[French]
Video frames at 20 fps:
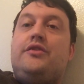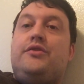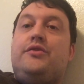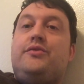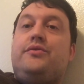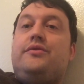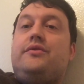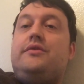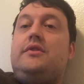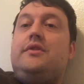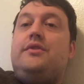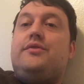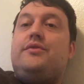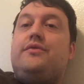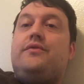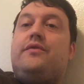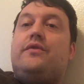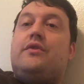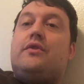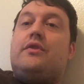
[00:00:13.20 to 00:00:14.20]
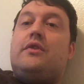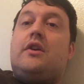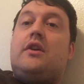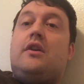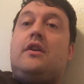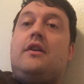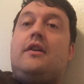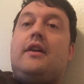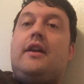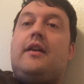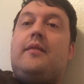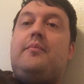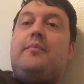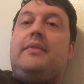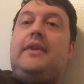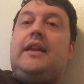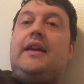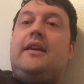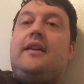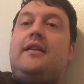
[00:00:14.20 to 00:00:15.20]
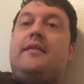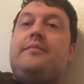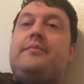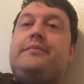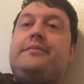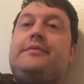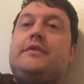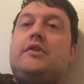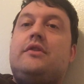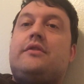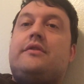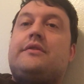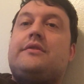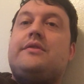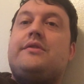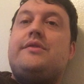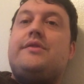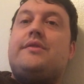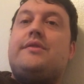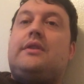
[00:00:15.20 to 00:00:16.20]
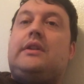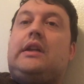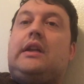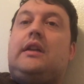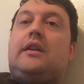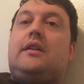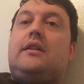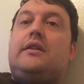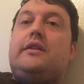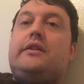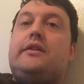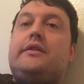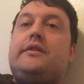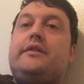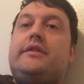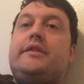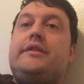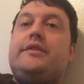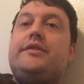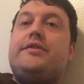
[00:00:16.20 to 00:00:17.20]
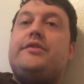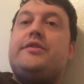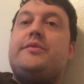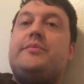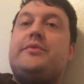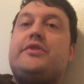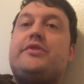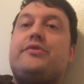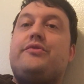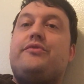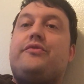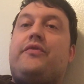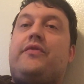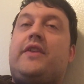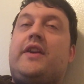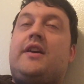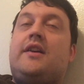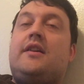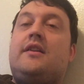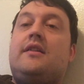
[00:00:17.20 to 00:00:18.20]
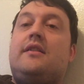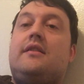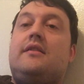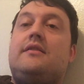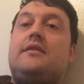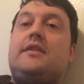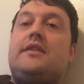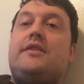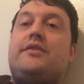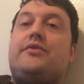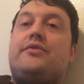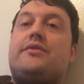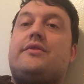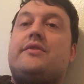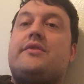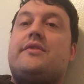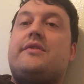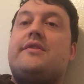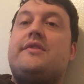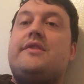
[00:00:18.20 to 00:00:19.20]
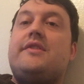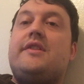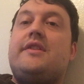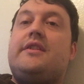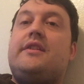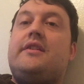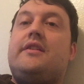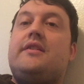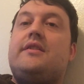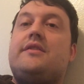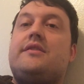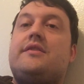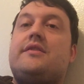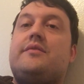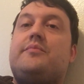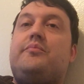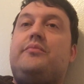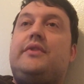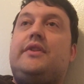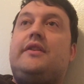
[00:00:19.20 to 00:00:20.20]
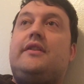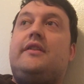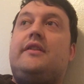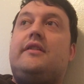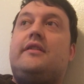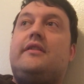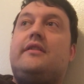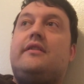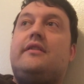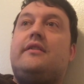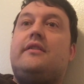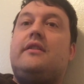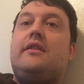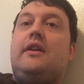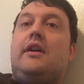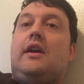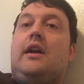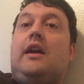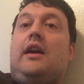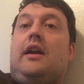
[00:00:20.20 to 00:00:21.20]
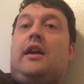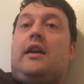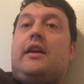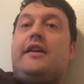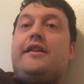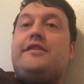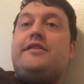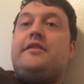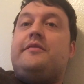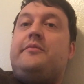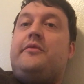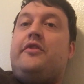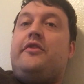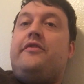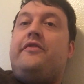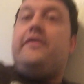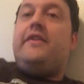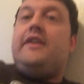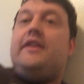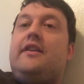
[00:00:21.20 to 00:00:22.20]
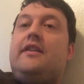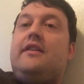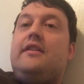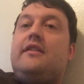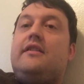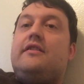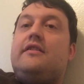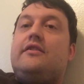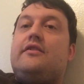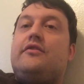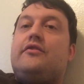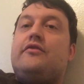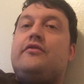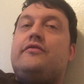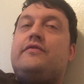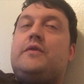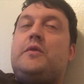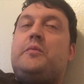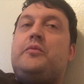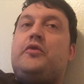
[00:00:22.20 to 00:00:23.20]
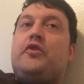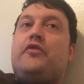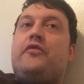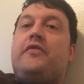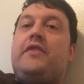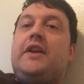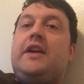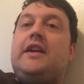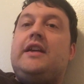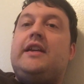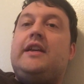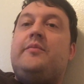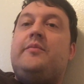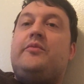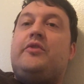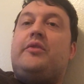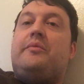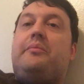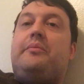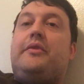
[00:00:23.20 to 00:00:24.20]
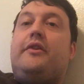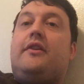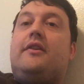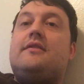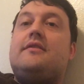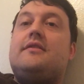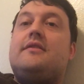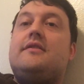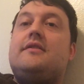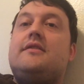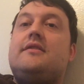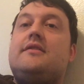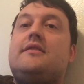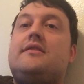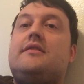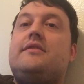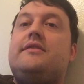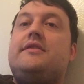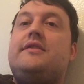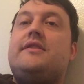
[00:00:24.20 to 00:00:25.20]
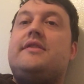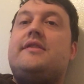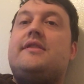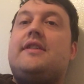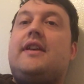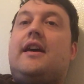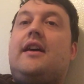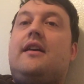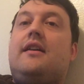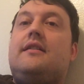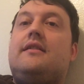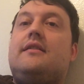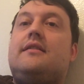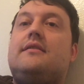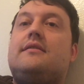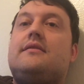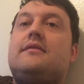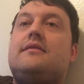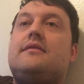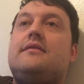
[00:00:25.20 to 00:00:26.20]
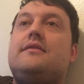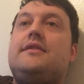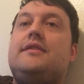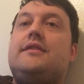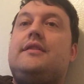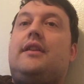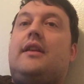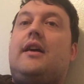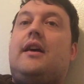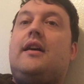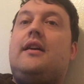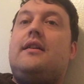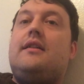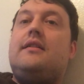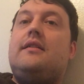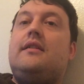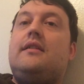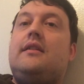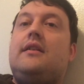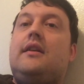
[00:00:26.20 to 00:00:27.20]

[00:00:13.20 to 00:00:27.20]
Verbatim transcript: Tout suffocant et plein quand sonne l'heure, je me souviens des jours anciens et je pleure. Et je m'en vais au vent mauvais qui m'emporte de ça, de là,